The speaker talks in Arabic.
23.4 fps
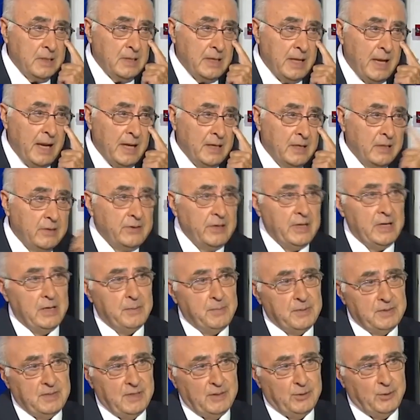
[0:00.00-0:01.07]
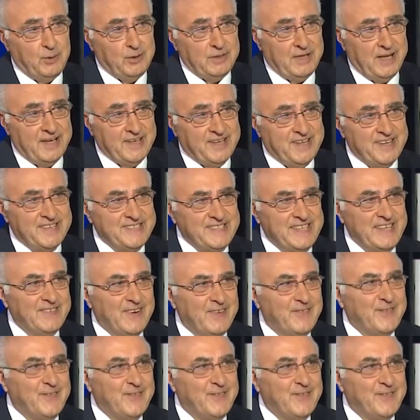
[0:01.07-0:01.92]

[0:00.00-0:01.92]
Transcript: العين الثانيه بدها تقعد على الكرسي